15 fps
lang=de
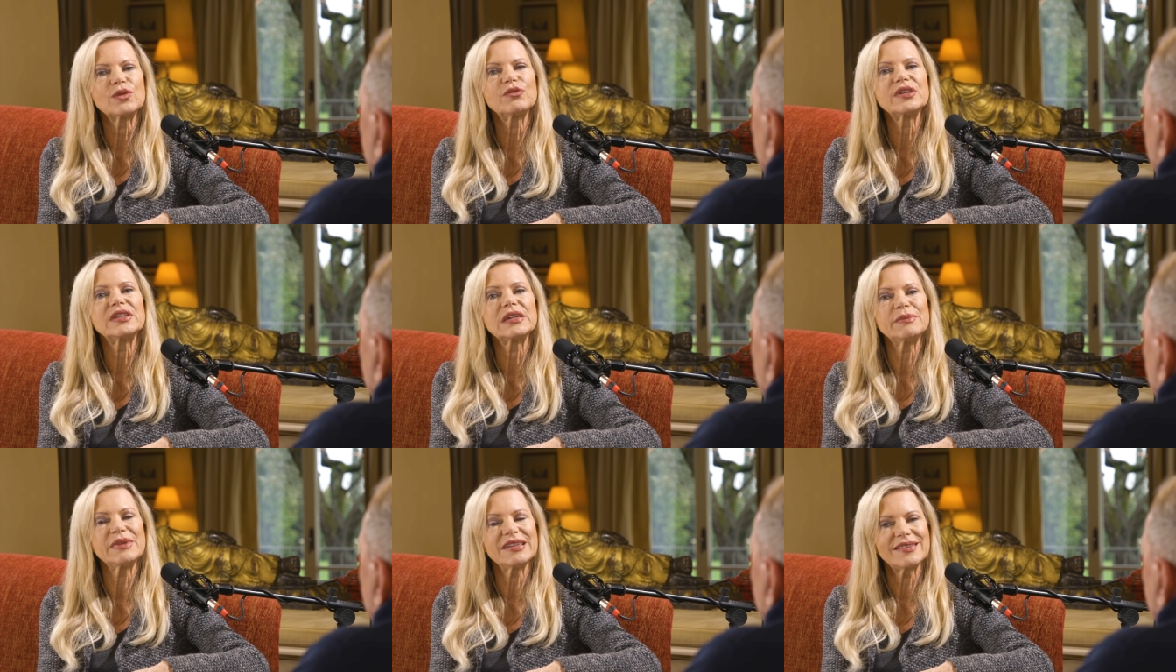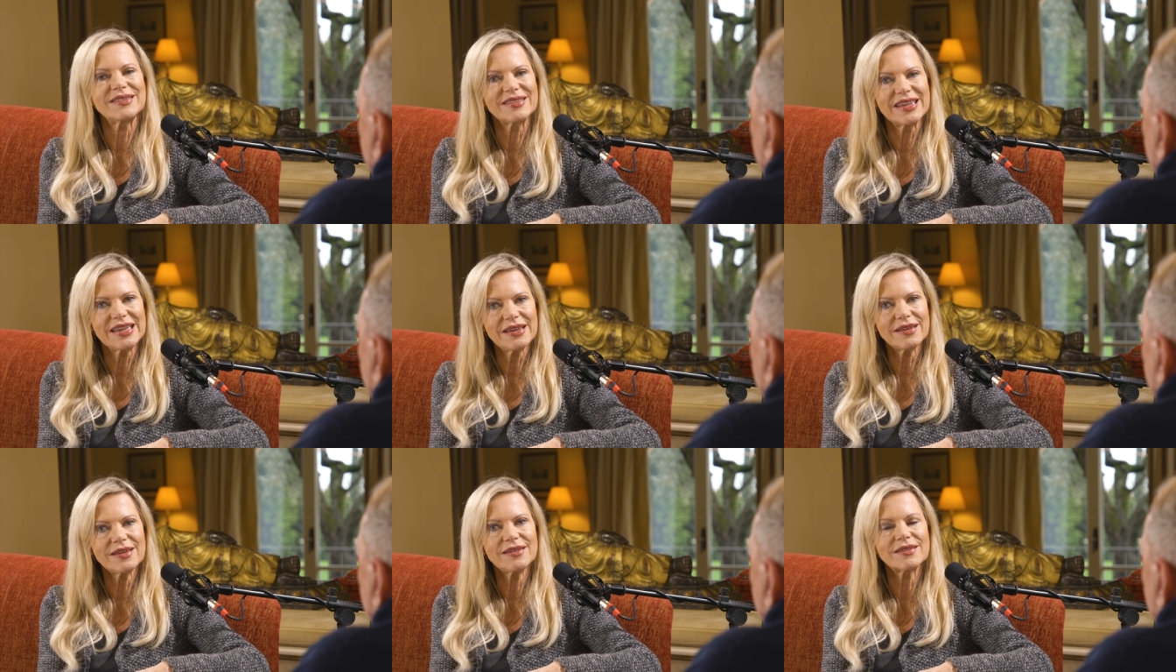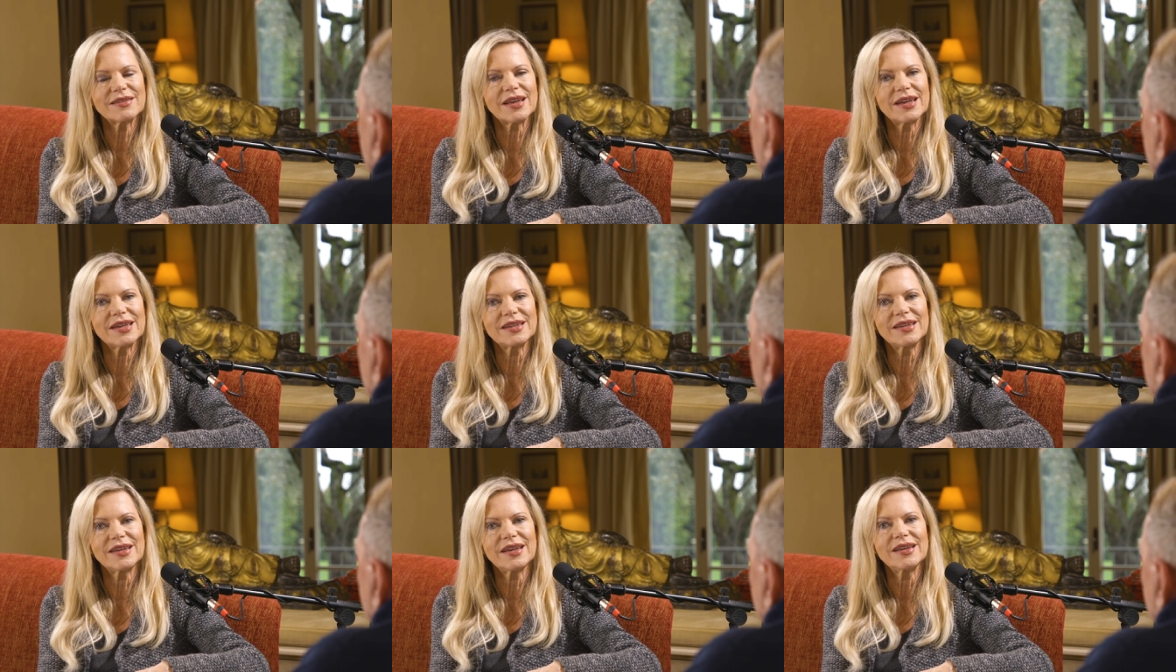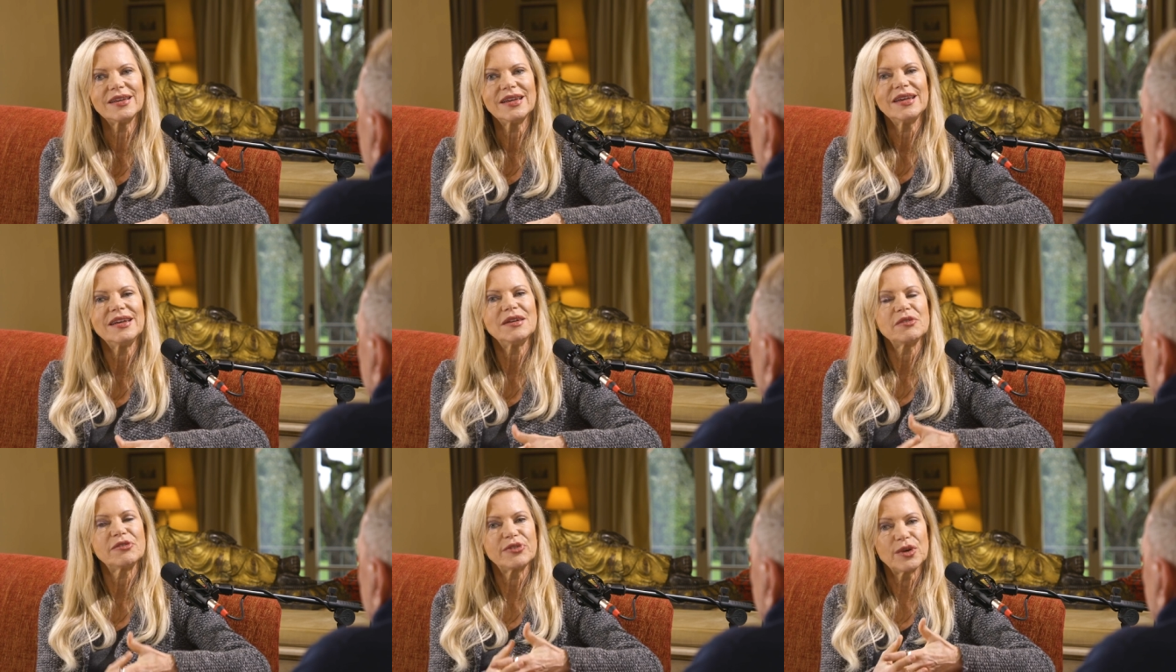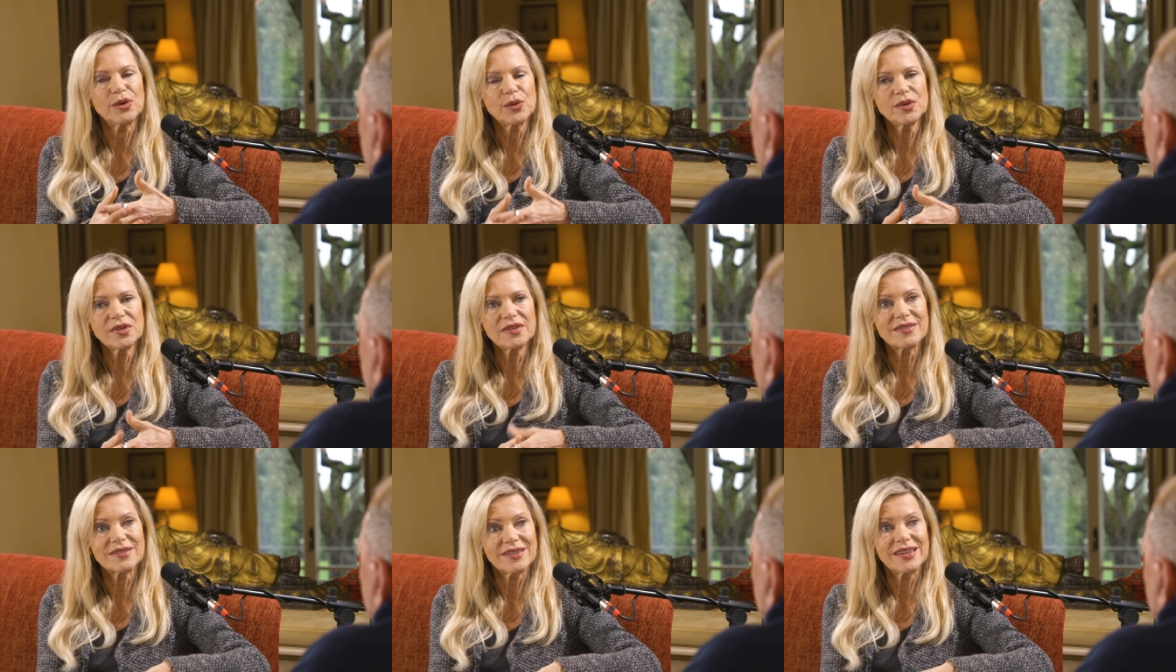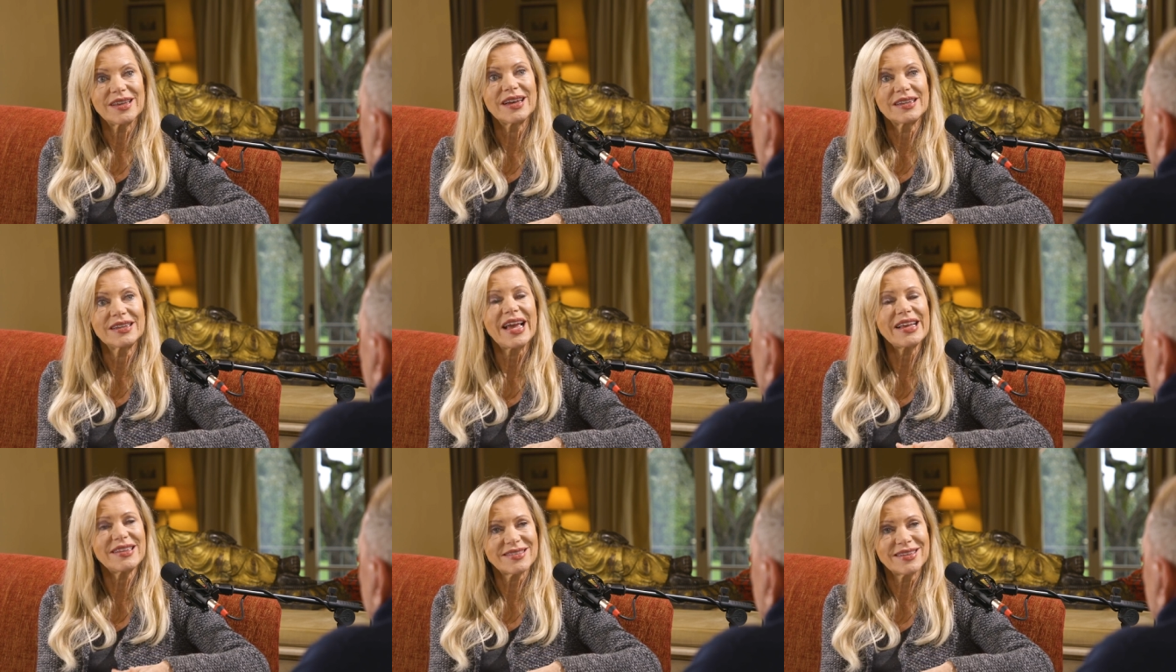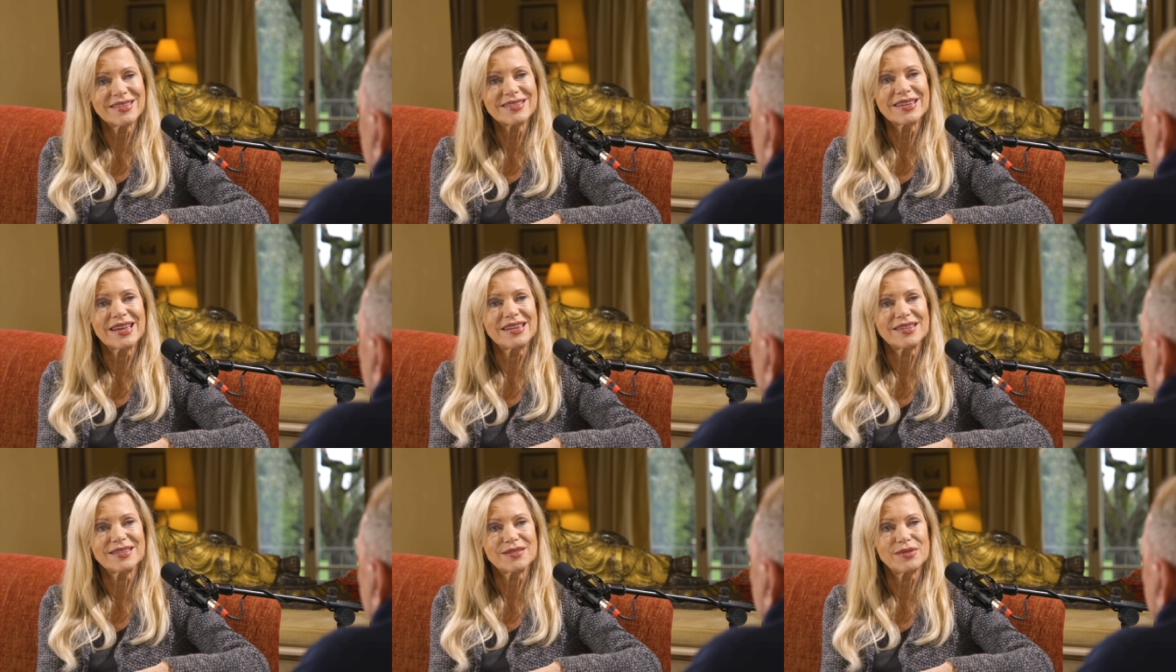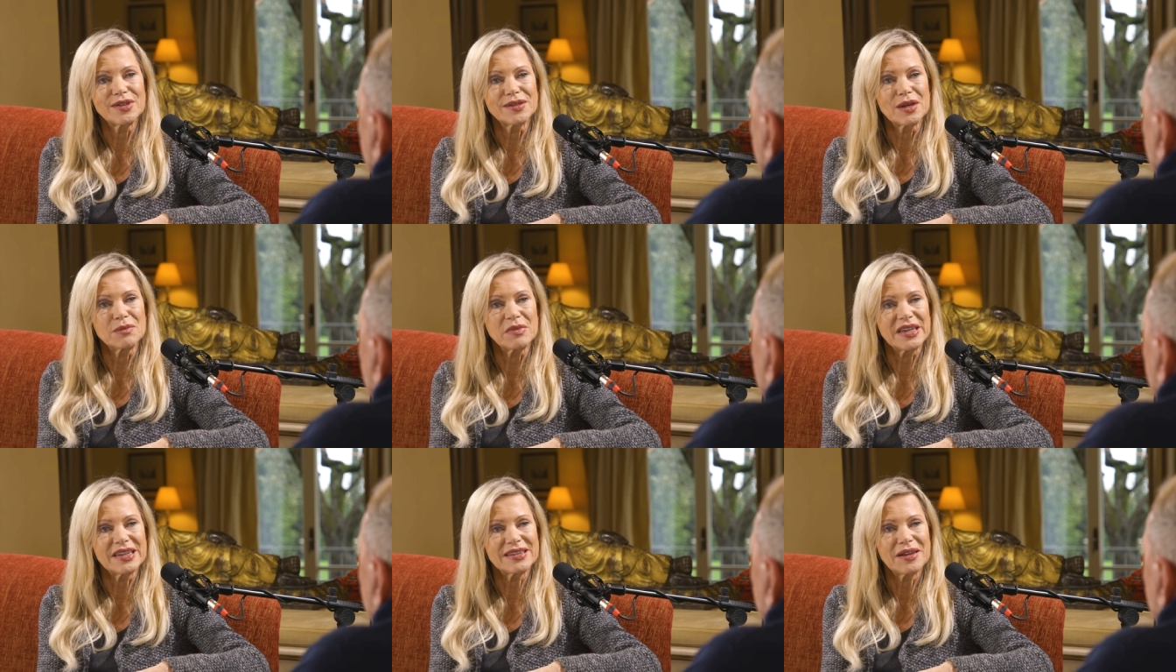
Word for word: Und Vitamin C ist eine, für uns ein essentielles Vitamin.